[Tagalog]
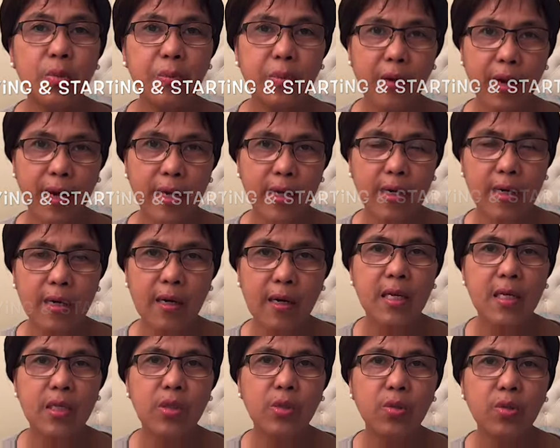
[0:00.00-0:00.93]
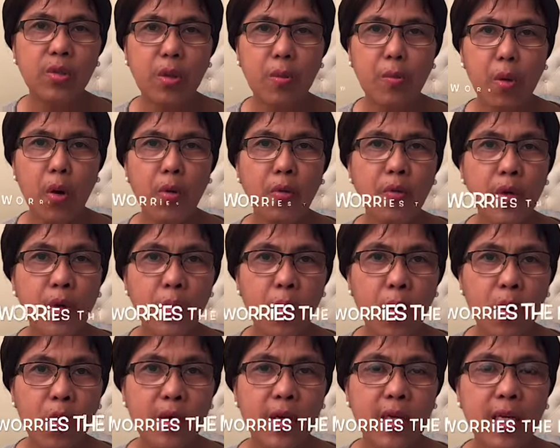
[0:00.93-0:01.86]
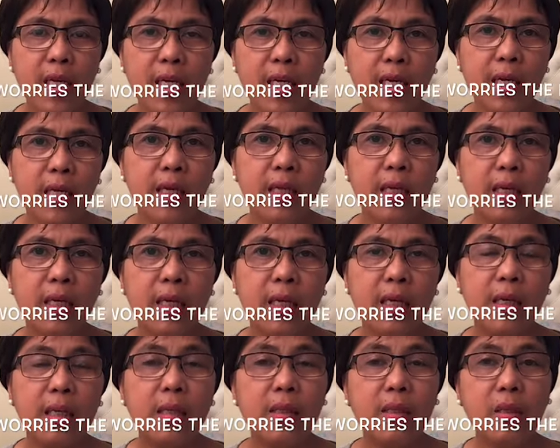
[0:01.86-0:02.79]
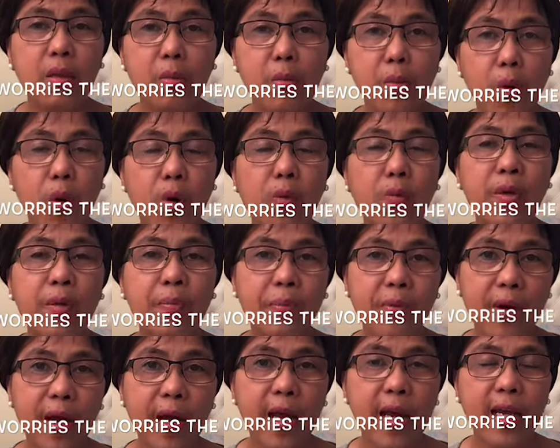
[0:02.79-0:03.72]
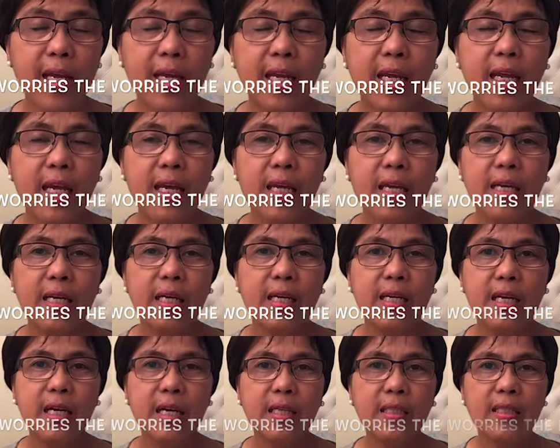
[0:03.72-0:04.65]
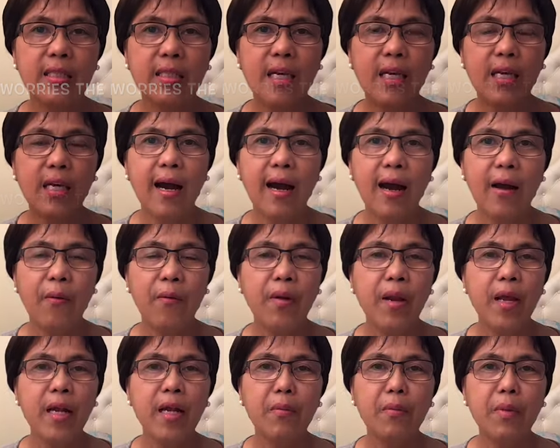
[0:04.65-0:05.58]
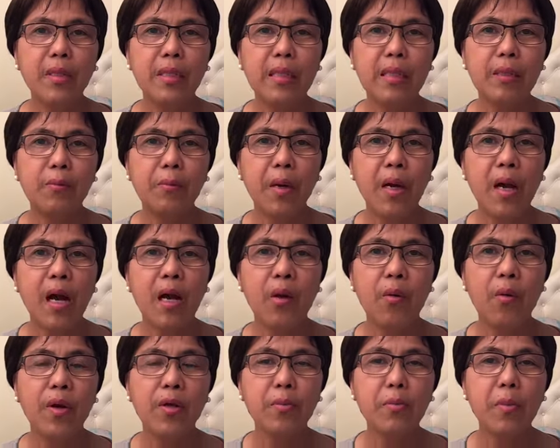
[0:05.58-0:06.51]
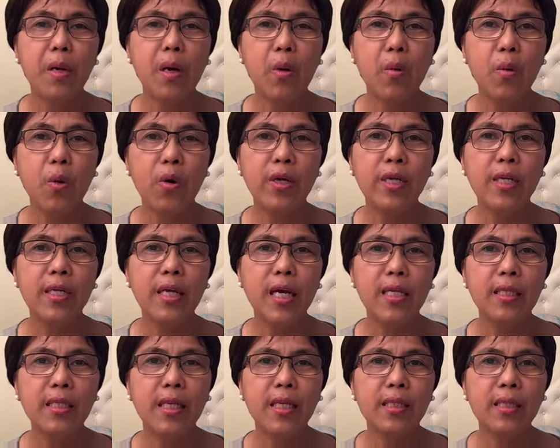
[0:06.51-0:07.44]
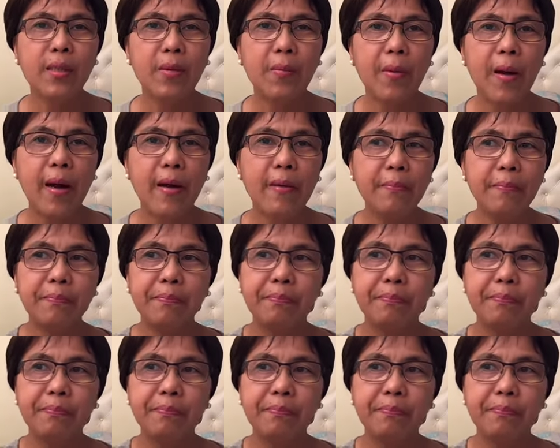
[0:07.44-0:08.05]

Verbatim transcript: prayer. So the more we worry, the more we pray. Kasi uh, wala naman magagawa yung mga worry natin, di ba?